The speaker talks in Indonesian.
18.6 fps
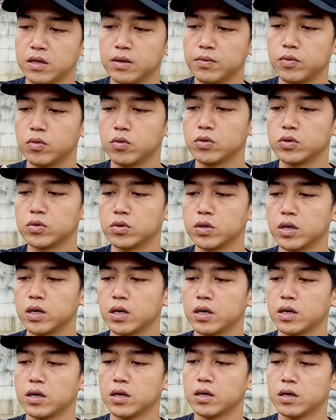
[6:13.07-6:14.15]
ini burung
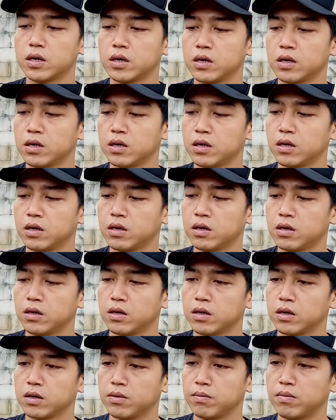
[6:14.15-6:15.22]
juga
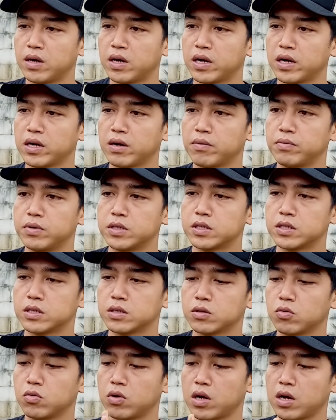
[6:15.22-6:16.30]
kemarin
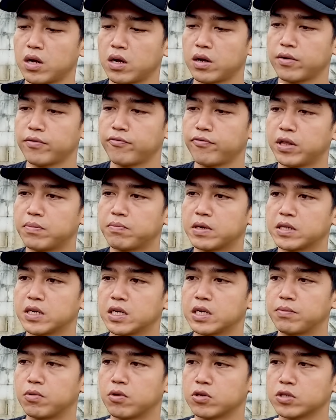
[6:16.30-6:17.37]
habis kurang fit pas
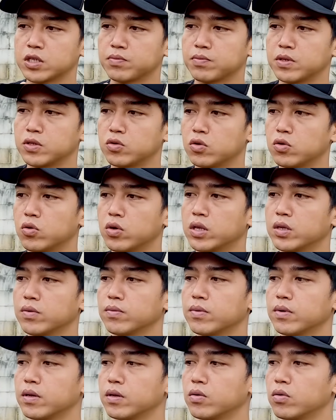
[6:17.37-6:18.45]
lagi proses penjodohan
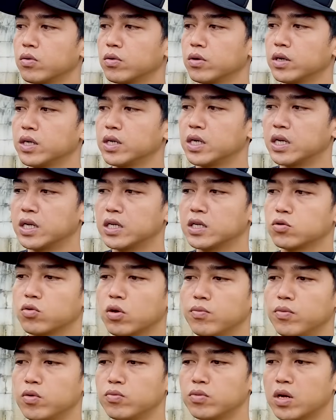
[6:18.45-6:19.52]
teman-teman tuh ini giringnya juga
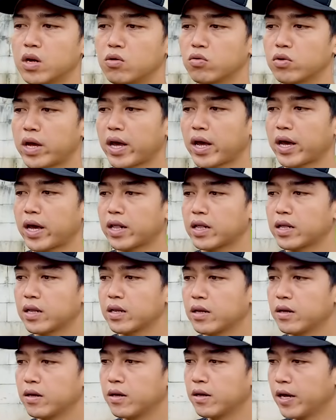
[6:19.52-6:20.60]
belum terlalu kakat
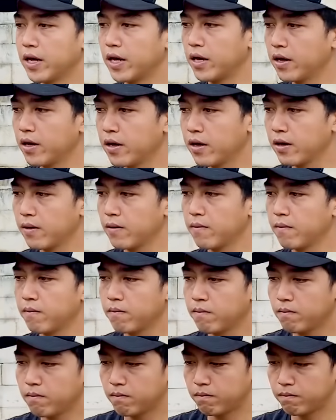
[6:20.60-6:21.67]
eh
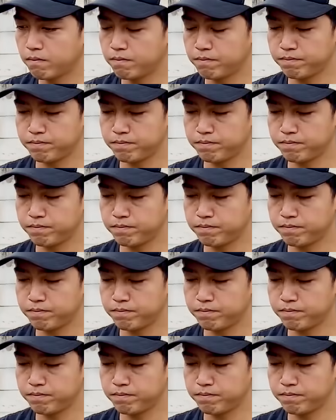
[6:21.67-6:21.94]
hmm.